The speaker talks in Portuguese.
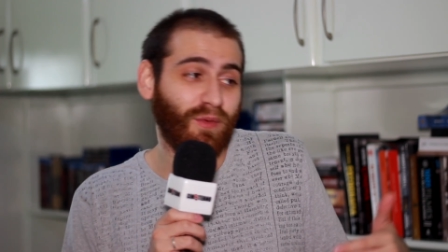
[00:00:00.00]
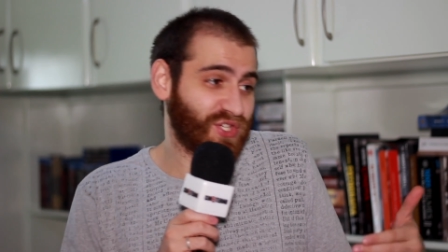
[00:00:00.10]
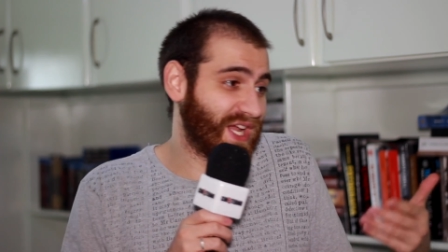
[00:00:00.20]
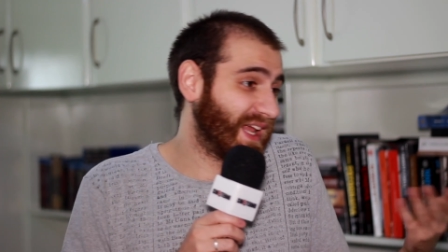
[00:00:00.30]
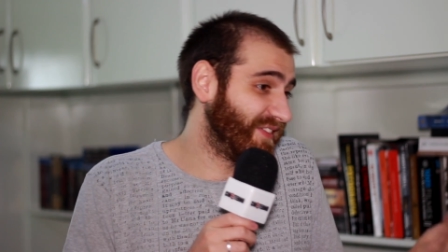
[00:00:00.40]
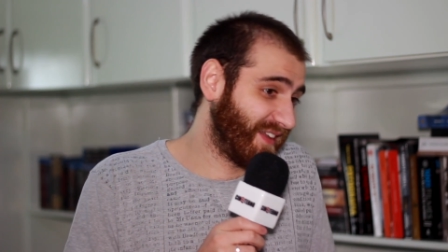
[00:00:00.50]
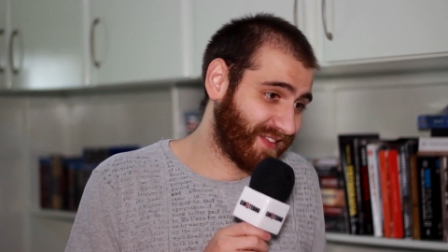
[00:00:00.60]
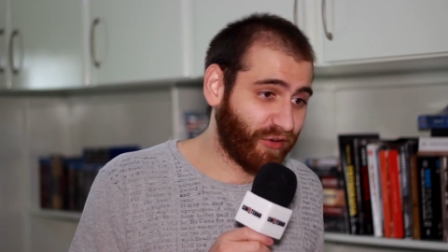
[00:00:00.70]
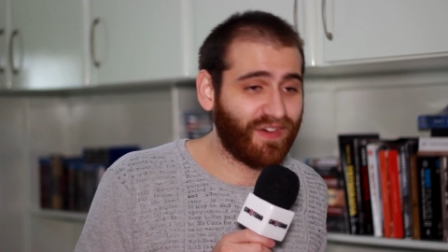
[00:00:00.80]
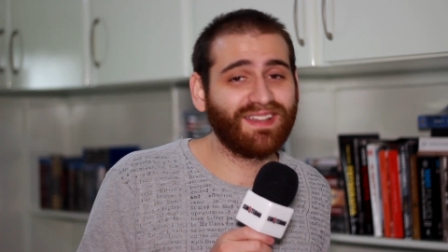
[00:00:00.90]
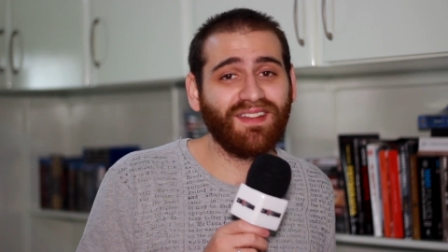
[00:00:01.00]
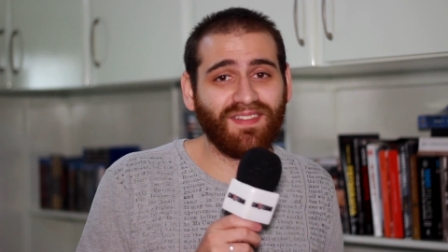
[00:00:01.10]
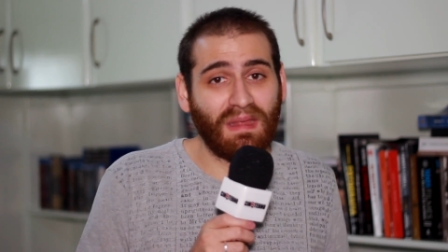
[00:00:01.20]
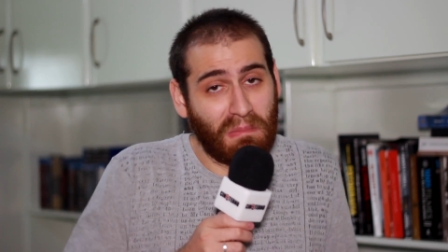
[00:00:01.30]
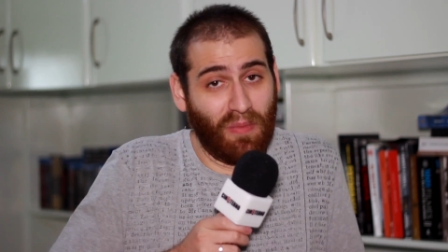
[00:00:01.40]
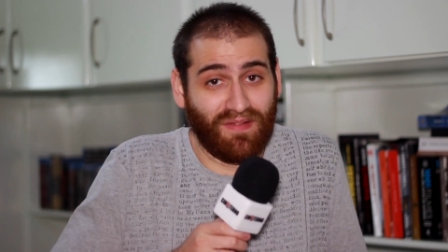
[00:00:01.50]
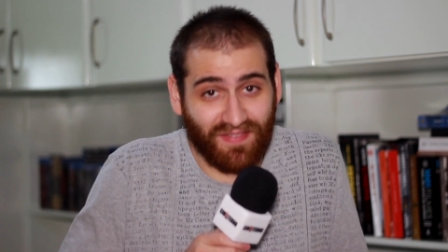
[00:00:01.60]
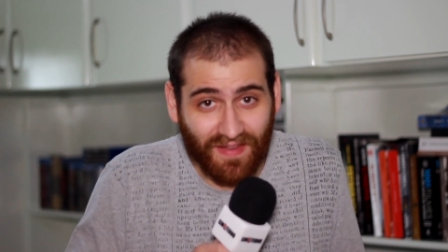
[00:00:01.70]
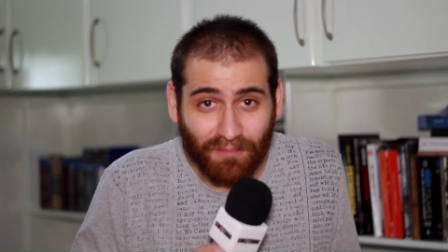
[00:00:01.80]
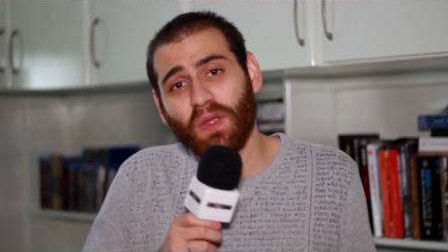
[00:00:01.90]
vão achar que ela vai salvar a DC, pode
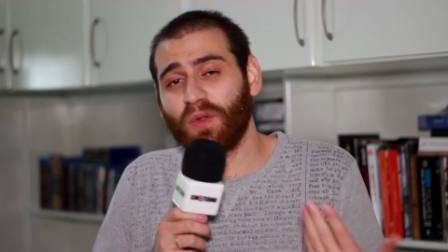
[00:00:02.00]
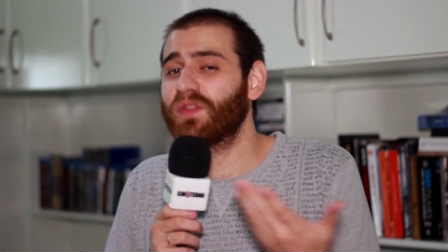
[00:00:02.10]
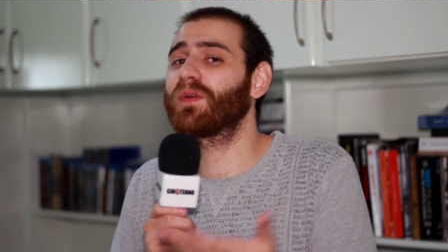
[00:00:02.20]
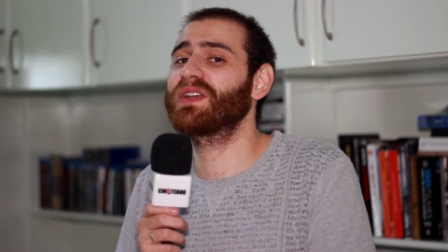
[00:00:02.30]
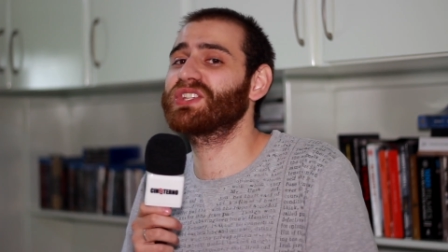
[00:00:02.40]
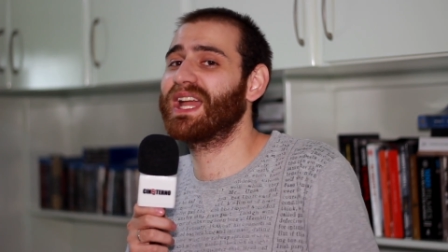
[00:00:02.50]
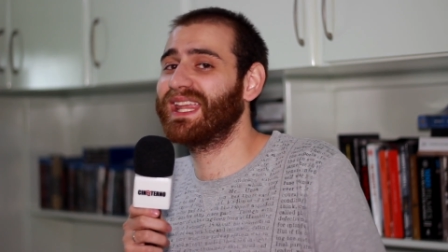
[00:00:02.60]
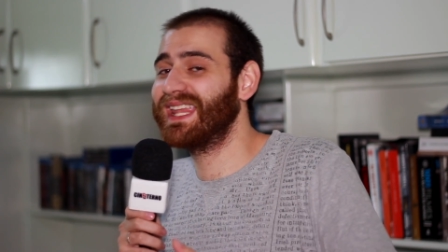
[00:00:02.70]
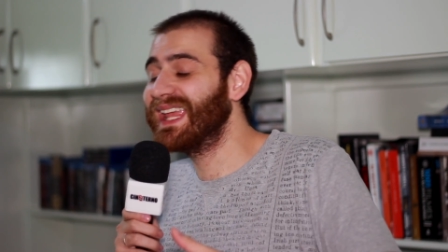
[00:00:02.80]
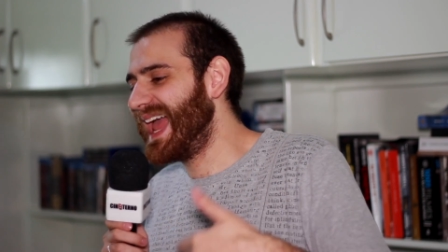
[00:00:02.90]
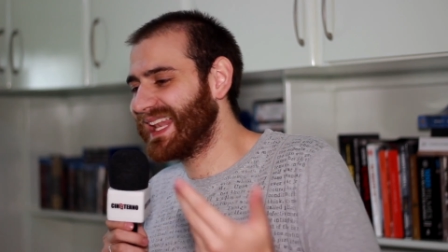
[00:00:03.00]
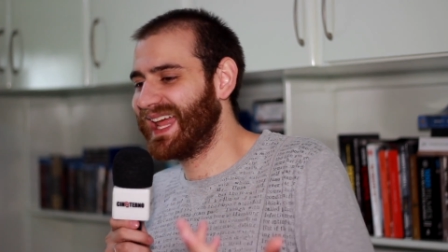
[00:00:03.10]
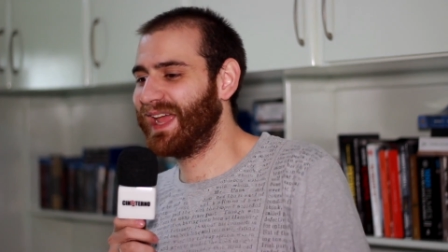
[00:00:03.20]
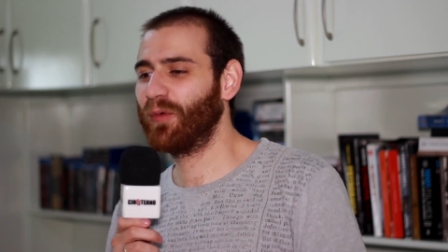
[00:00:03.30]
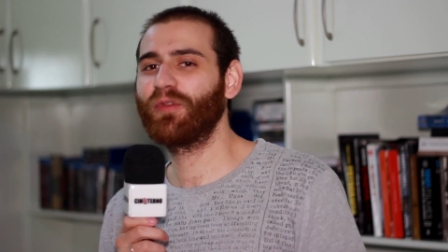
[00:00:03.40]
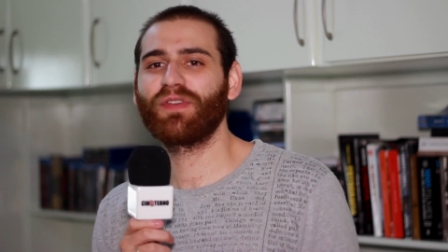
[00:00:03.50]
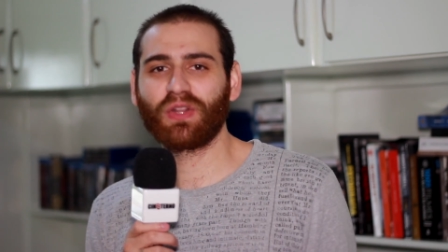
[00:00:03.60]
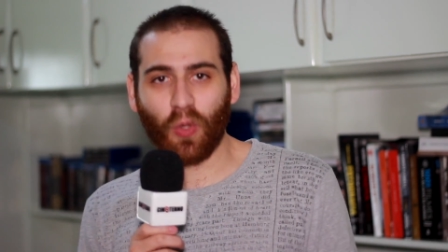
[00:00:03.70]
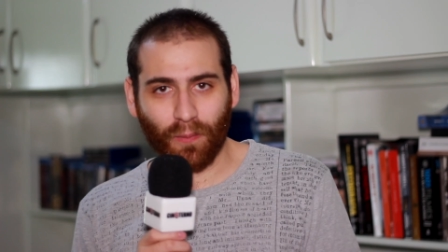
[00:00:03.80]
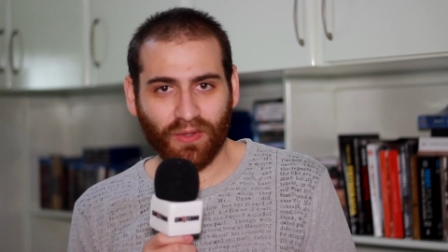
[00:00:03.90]
ser, e outros vão achar que ela é um
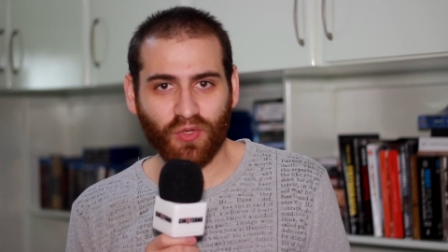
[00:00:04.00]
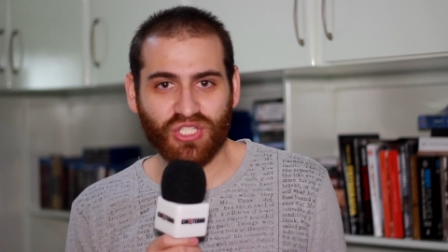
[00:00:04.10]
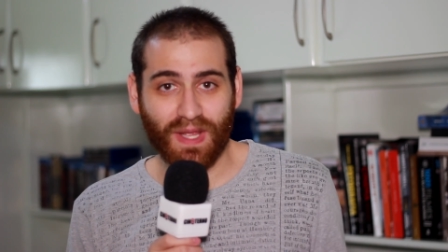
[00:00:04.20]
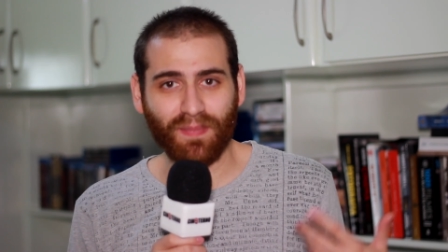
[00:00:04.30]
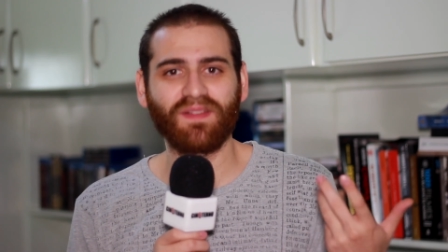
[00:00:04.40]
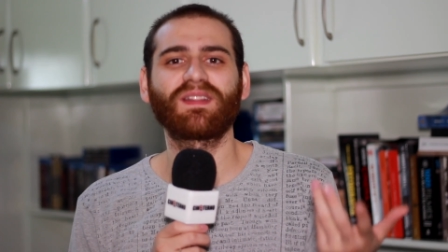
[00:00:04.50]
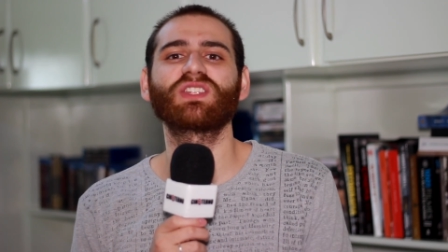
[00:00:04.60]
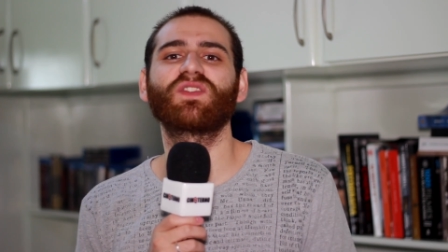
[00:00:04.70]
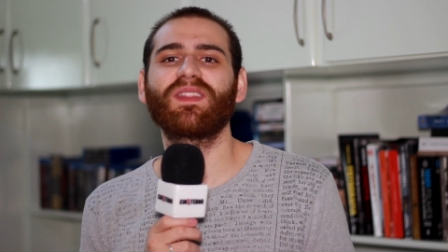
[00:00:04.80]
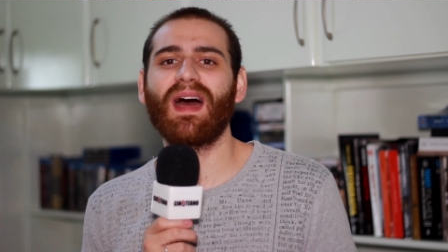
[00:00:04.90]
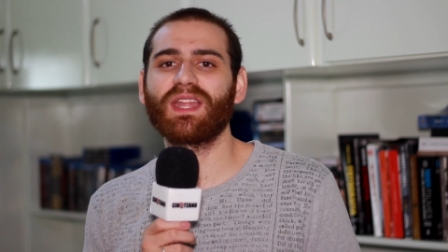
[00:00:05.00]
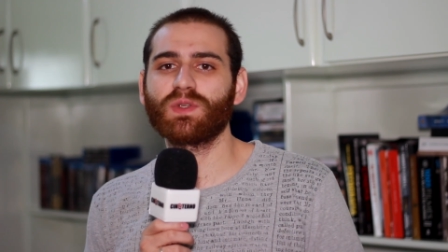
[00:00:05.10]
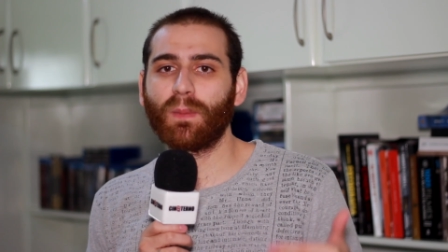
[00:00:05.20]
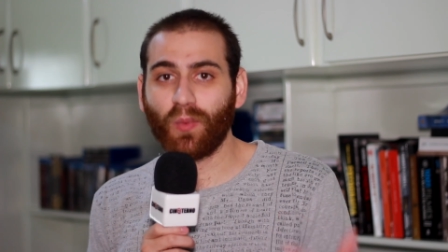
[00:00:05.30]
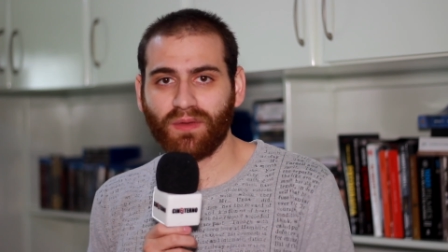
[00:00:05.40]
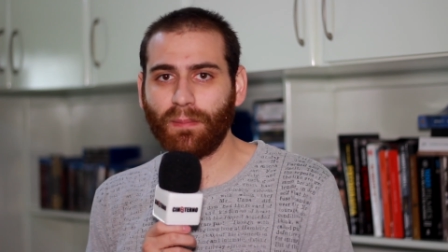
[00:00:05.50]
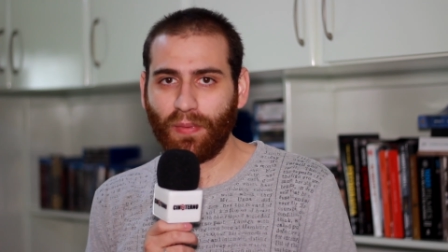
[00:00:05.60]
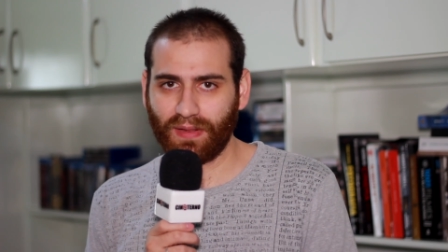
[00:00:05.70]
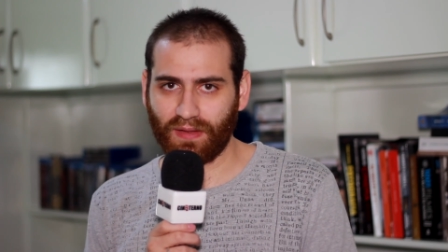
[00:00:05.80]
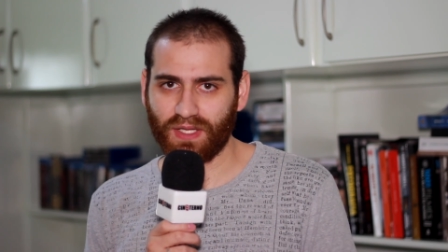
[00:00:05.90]
fenômeno de representatividade muito
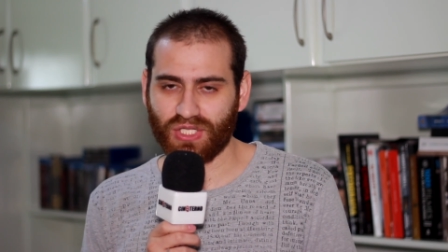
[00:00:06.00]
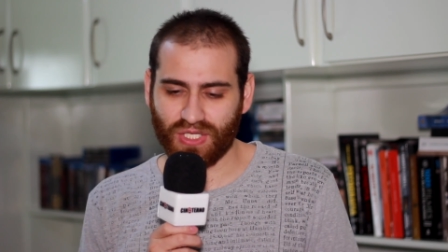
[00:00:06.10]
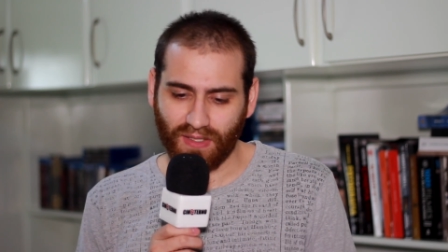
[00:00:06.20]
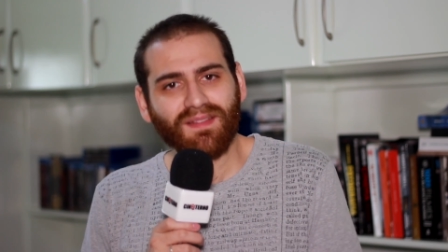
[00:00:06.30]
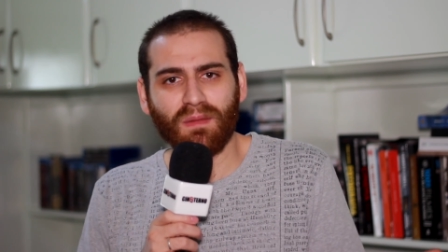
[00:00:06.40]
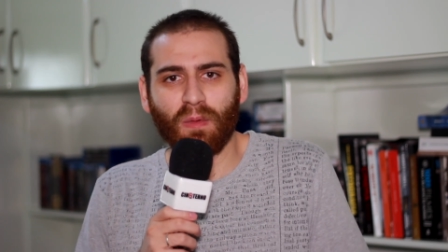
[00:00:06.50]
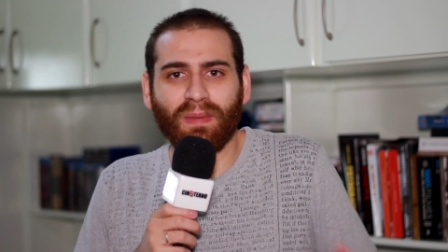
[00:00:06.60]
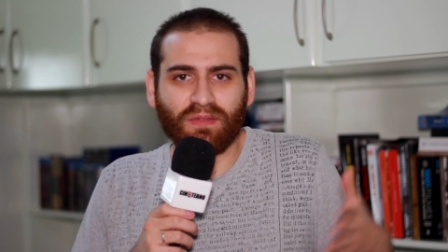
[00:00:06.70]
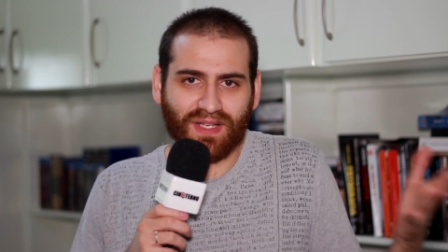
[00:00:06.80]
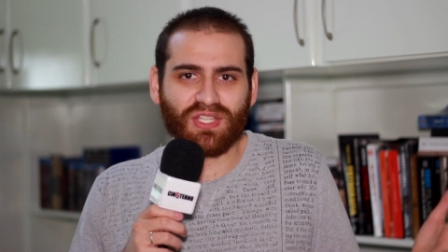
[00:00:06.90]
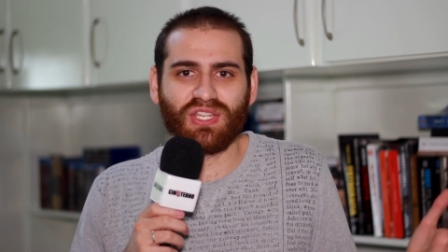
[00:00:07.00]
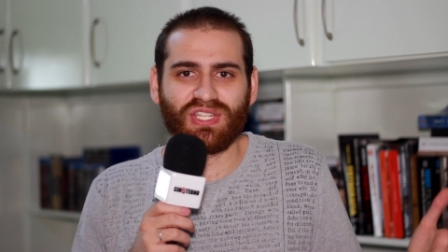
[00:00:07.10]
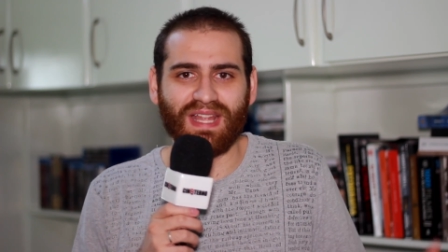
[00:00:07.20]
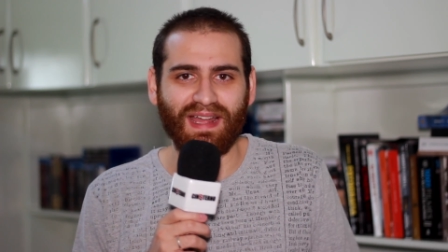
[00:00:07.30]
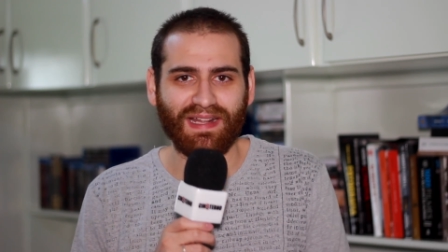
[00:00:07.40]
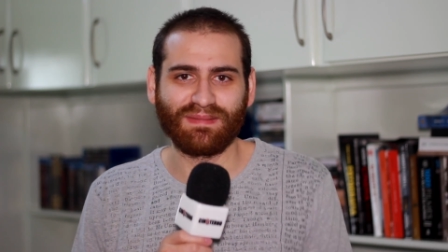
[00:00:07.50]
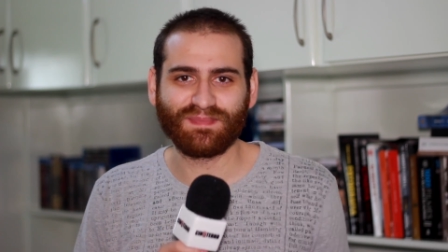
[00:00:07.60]
importante nesse momento que a gente tá, né?